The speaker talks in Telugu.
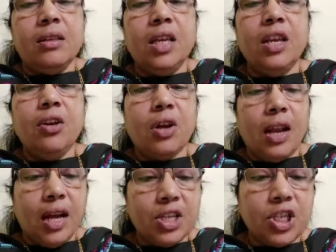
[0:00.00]
దీని యొక్క
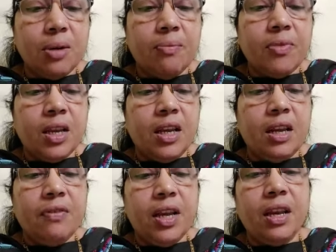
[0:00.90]
లక్ష్యం
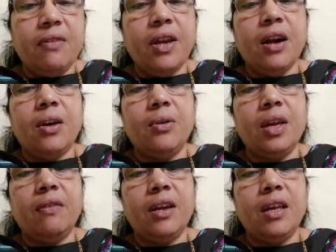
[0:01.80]
ఇరవై ఇరవై ఆరు
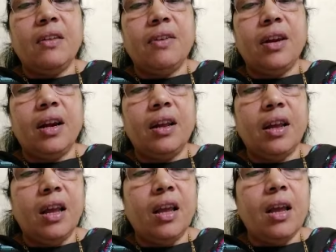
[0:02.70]
ఇరవై ఇరవై
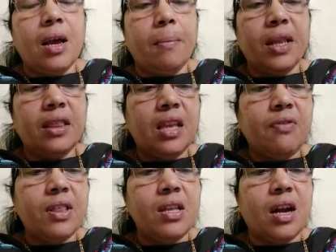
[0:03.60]
ఏడుకి ప్రతి
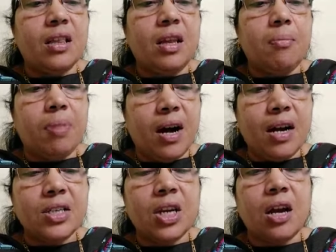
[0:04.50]
విద్యార్థి
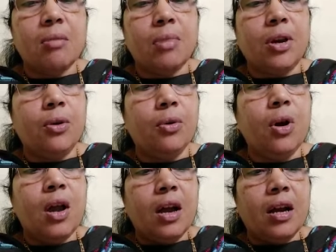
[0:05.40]
భాష మరియు
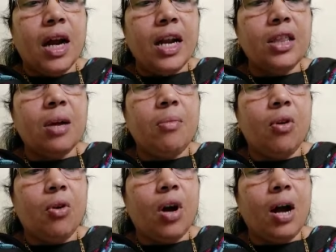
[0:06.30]

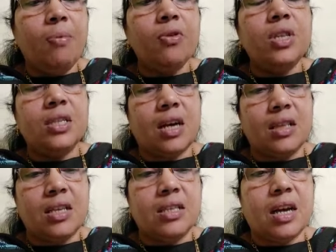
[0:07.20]
గణితంలో అభివృద్ధి
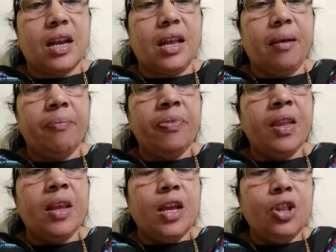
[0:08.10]
సాధించాలి
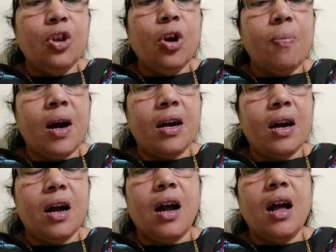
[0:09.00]
ఇందులో
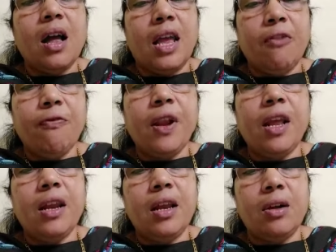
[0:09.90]
భాగంగా
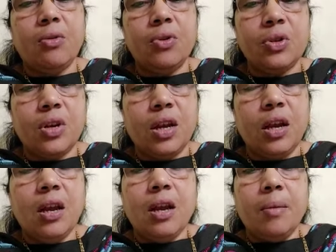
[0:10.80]
ఎఫ్ఎల్ఎన్ అనే కోర్సుని
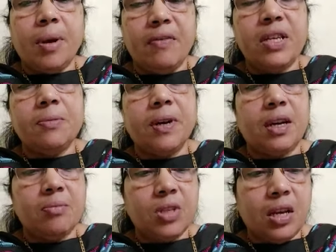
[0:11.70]

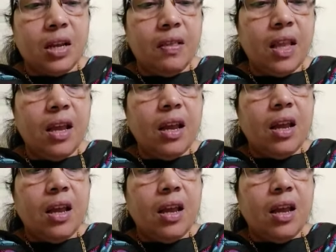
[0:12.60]
ప్రవేశపెట్టడం జరిగింది